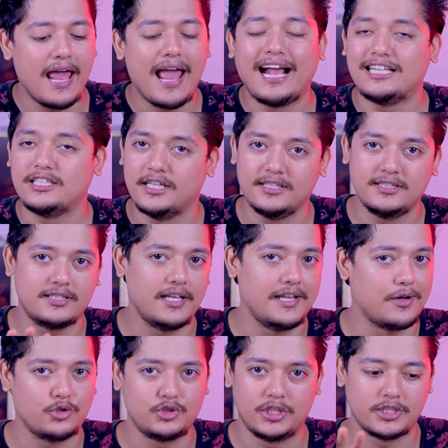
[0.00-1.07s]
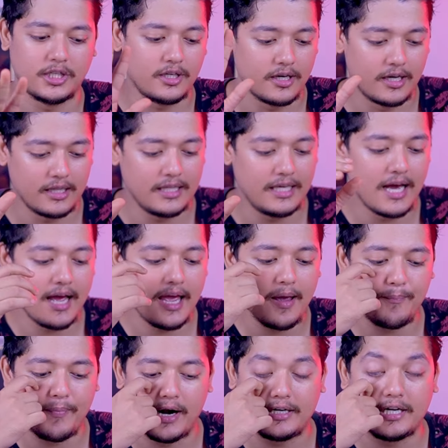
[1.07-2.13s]
एक्सचेंज से नेगोशिएशन कर दिया है
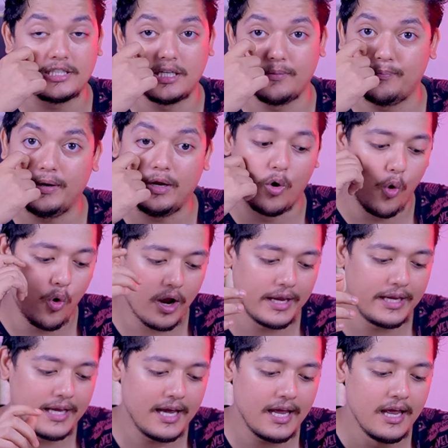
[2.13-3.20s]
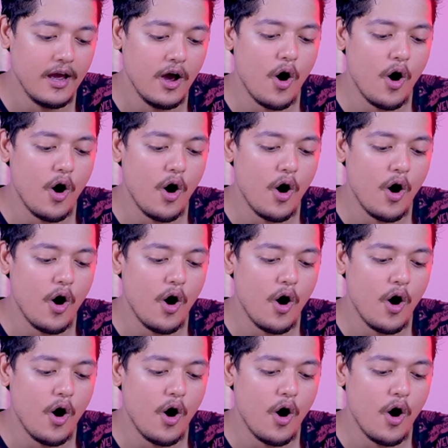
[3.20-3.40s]
पार्टनरशिप भी हो गई है